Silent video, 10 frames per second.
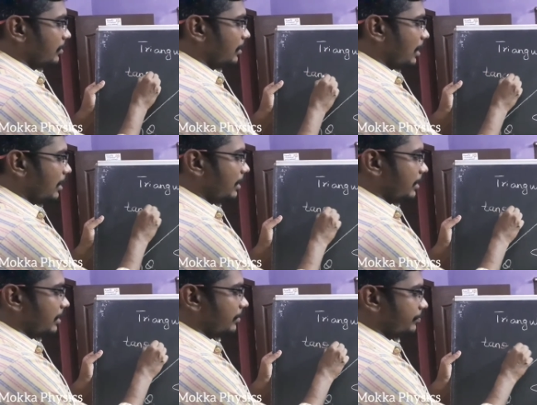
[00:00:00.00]
டேன்
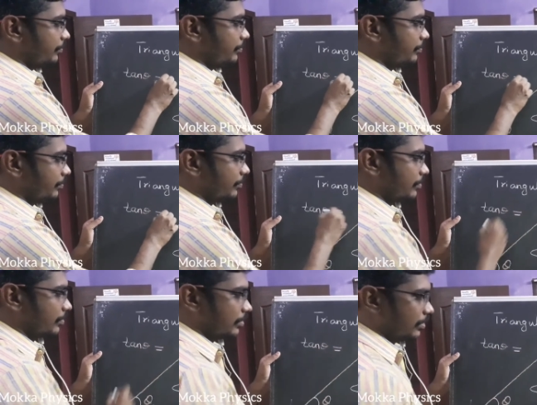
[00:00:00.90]
டீட்டா
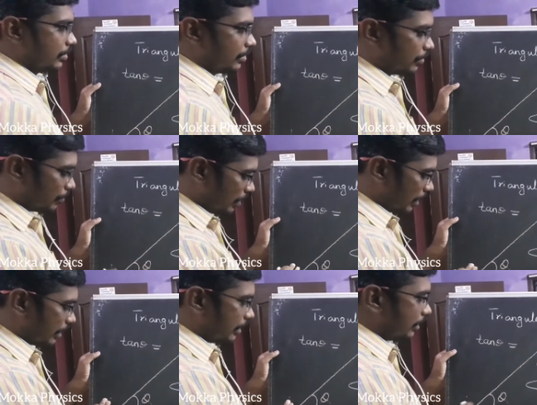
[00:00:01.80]
ரூல்
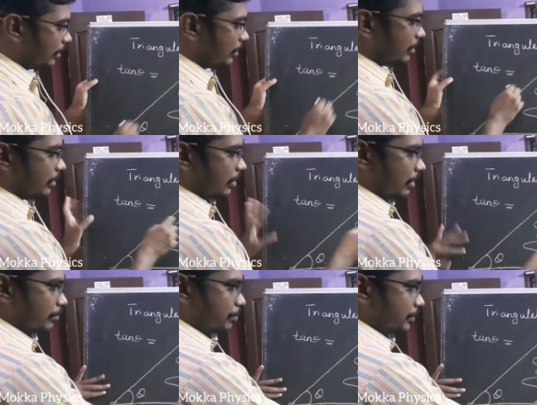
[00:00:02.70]
என்ன
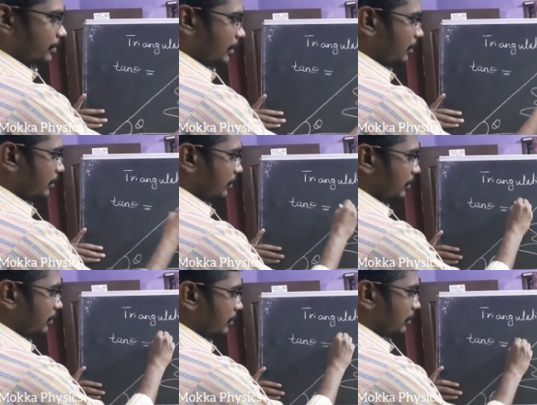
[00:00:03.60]
ஆப்போசிட்
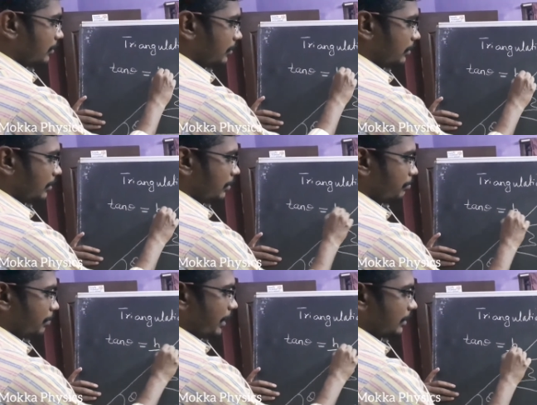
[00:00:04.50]

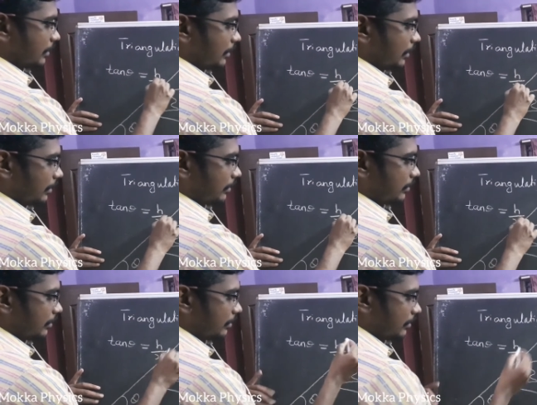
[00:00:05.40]
பை அட்ஜசன்ட்
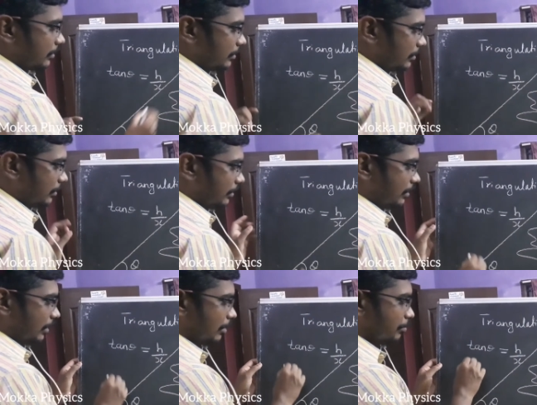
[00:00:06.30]

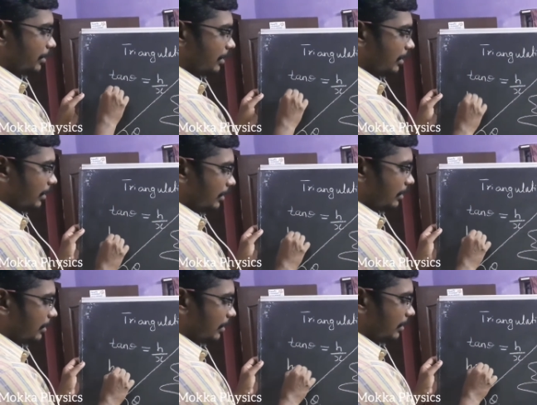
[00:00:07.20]
அப்போ இங்கே
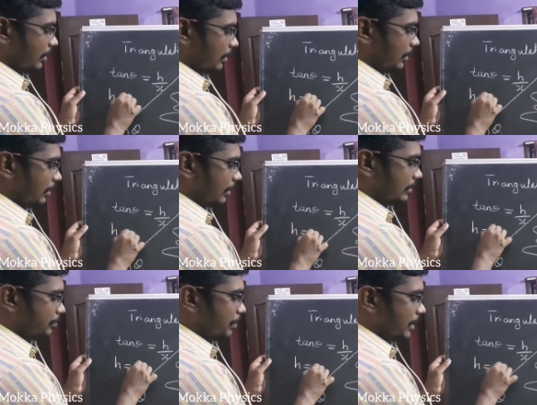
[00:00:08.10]

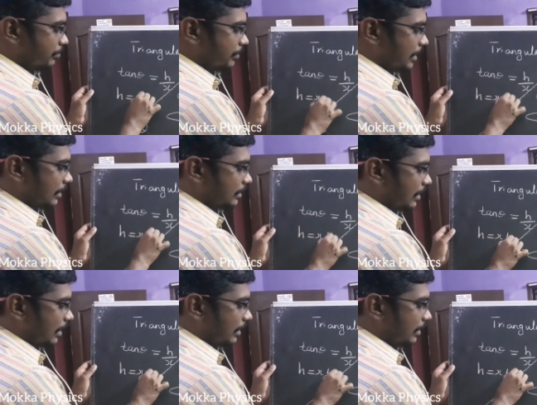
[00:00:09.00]
ஹச் பிகம்ஸ் எக்ஸ்
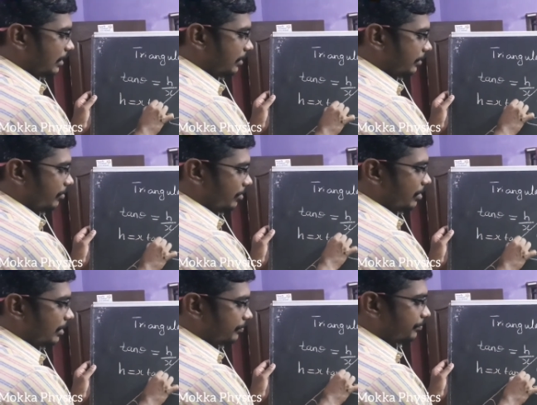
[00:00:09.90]
டேன் டீட்டா தான்